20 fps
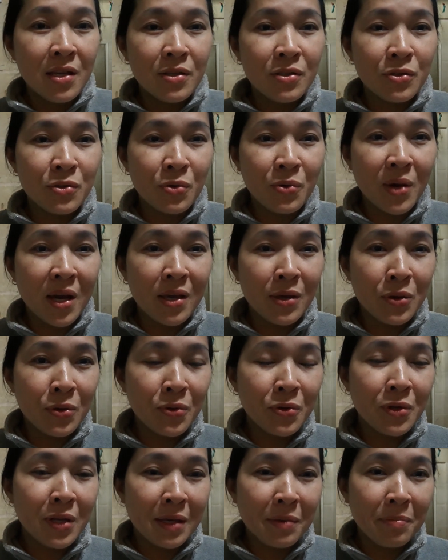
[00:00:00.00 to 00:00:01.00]
So
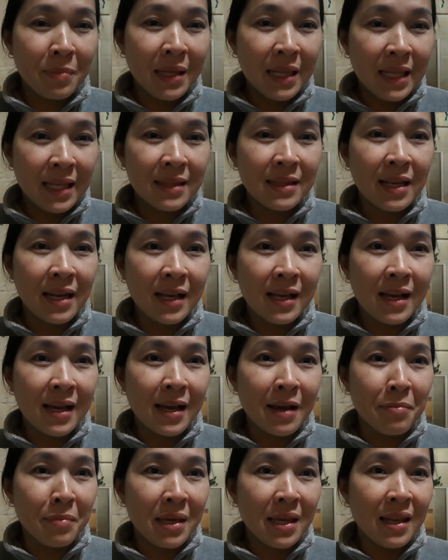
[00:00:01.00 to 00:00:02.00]
ayun, nagbili talaga
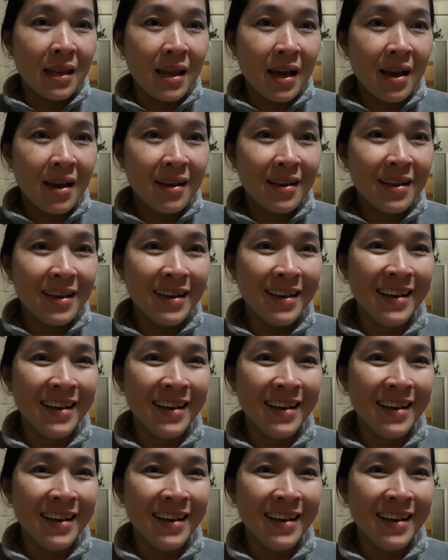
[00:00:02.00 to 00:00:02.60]
kami ng